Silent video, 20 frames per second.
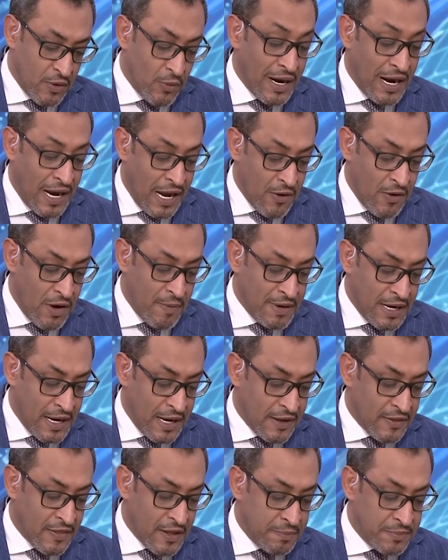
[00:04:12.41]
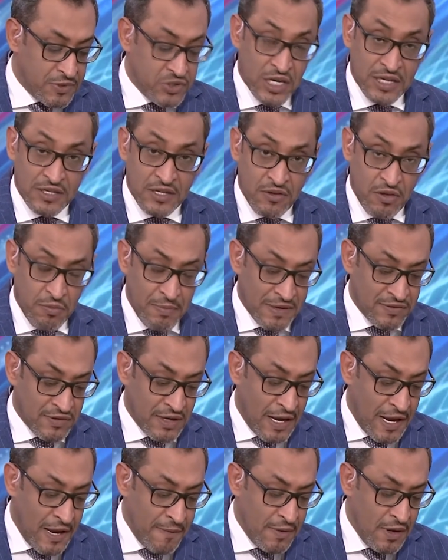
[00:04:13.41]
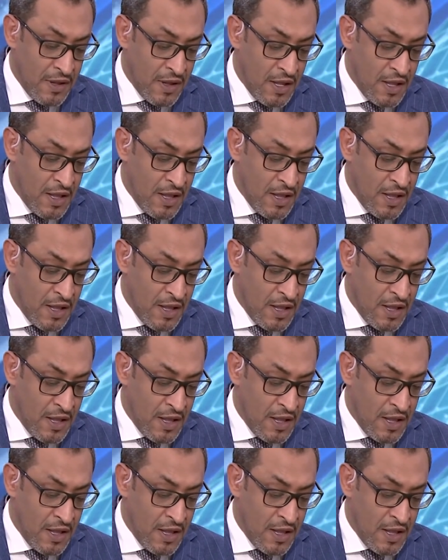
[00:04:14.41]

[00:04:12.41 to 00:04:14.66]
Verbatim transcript: والحوامل أيضا بشهادة إثبات الحمل